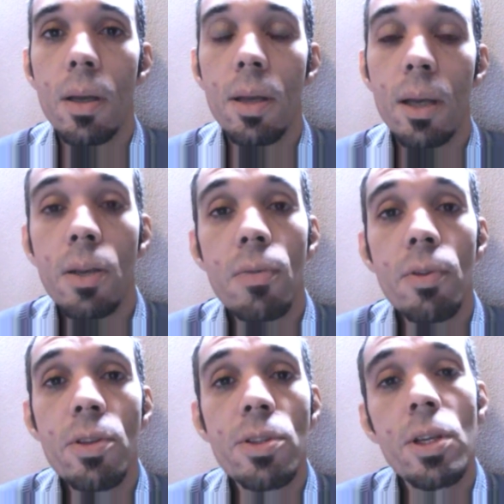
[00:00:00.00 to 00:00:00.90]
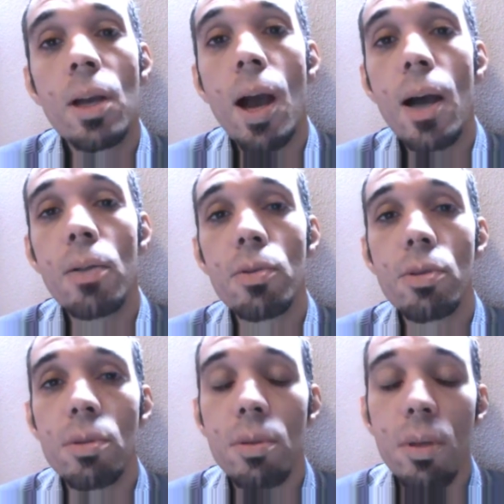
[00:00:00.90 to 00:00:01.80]
E aqui eu venho
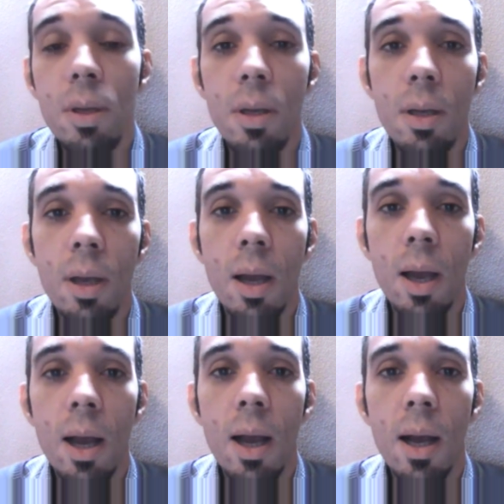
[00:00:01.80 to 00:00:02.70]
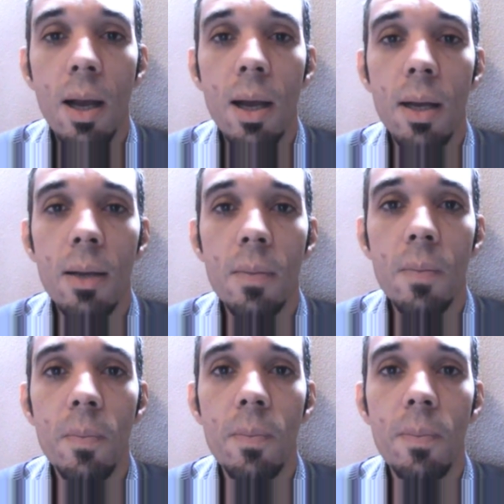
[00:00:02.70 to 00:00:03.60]
instigá-los a.
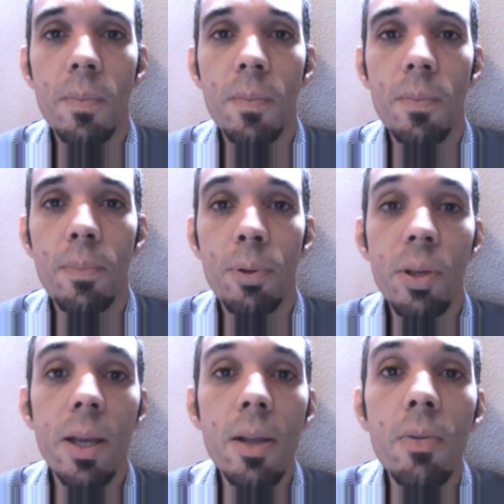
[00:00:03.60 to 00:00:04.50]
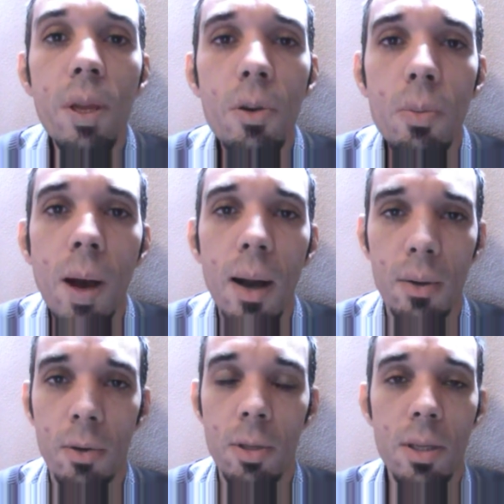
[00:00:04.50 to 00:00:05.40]
Por que não derrubar
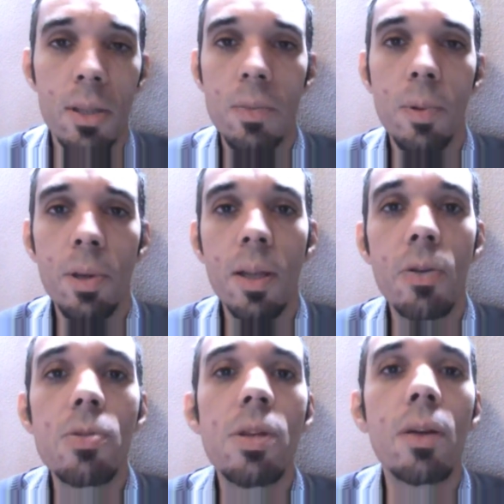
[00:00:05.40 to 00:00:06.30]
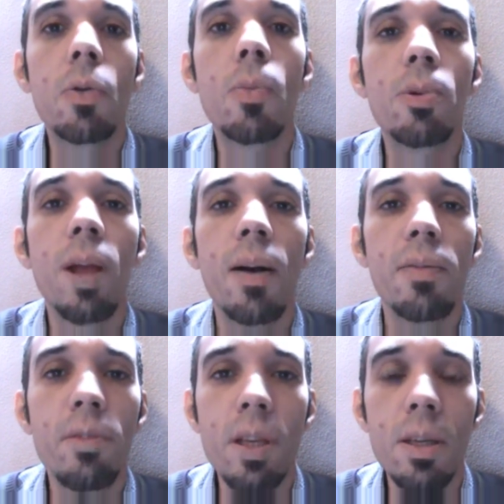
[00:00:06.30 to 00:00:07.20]
Golias? Por que não ser como
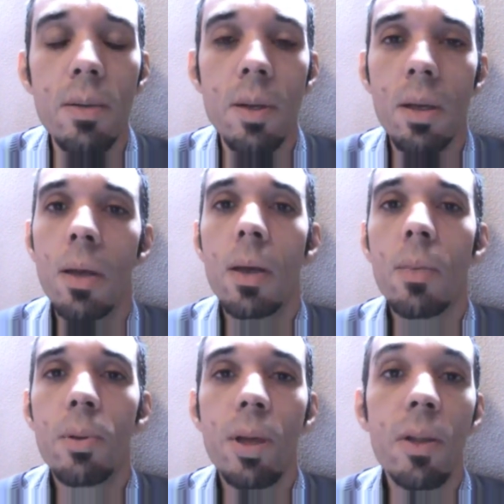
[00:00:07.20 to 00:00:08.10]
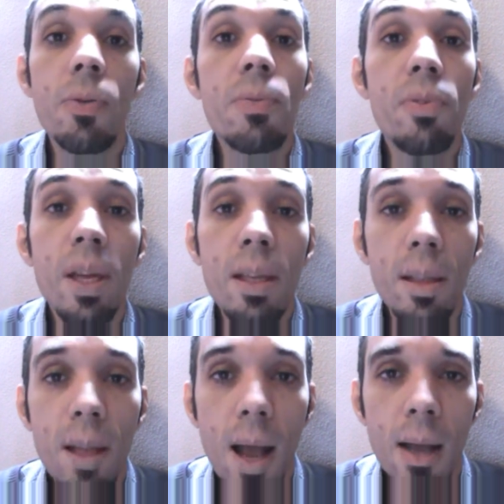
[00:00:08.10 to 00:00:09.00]
Davi? Por que não
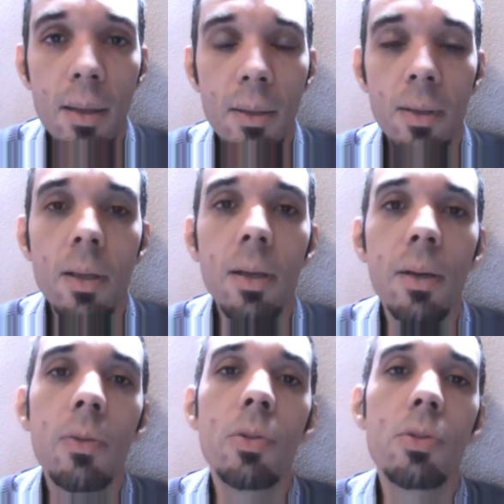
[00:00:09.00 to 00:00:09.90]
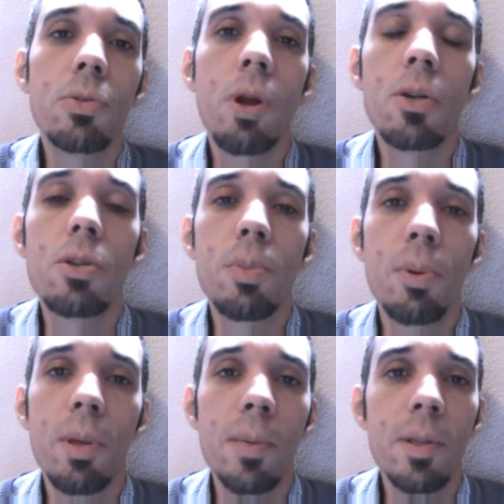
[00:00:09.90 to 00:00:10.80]
enfrentar os nossos
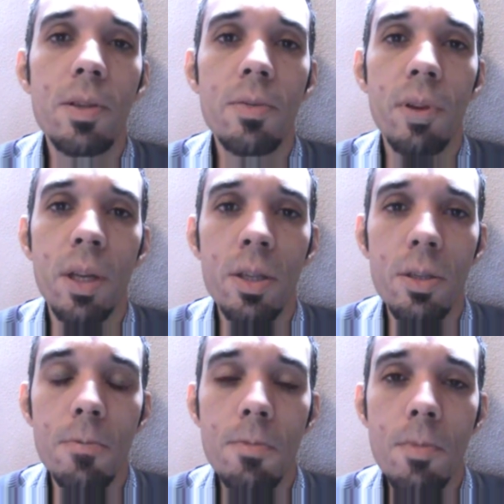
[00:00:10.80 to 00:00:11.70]
problemas de frente?